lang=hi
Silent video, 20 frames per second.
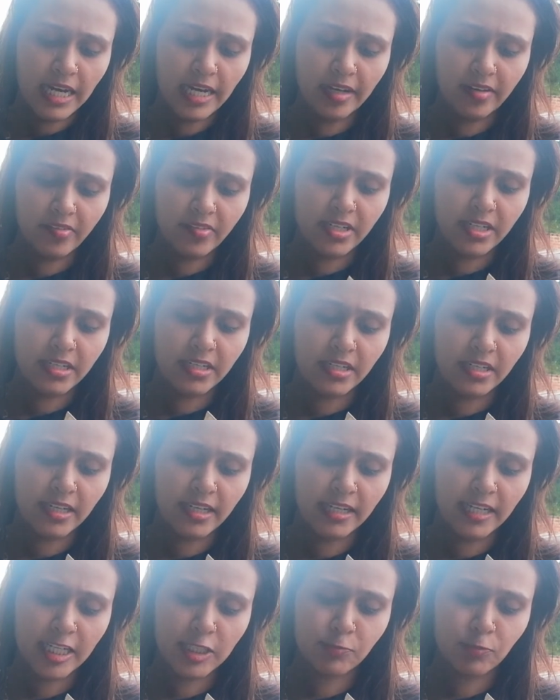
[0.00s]
हाइड्रेटिंग
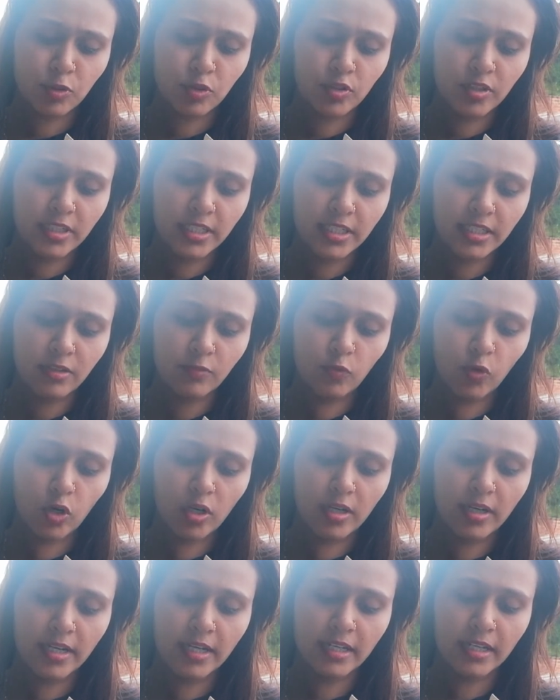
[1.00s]
एंड एक्सप्लोनेटिंग
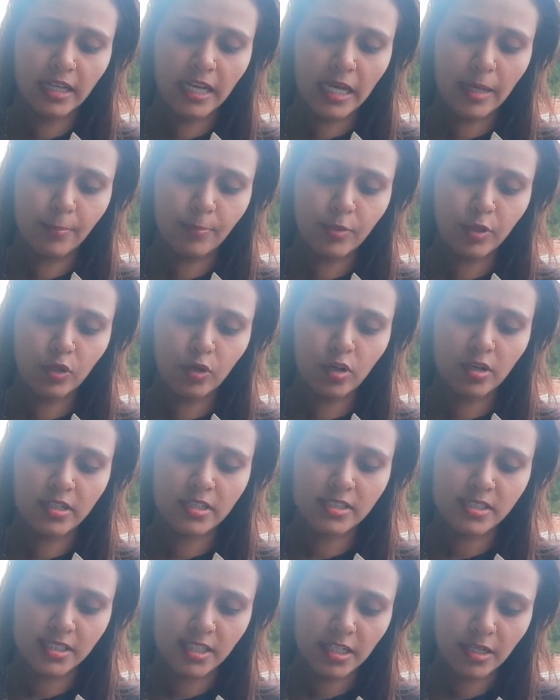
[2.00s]
वॉलनेट
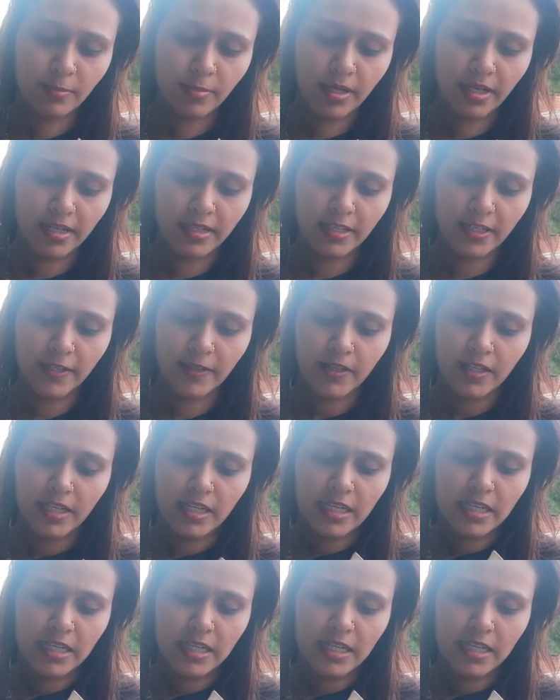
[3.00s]
एप्रिकॉट स्क्रब है ये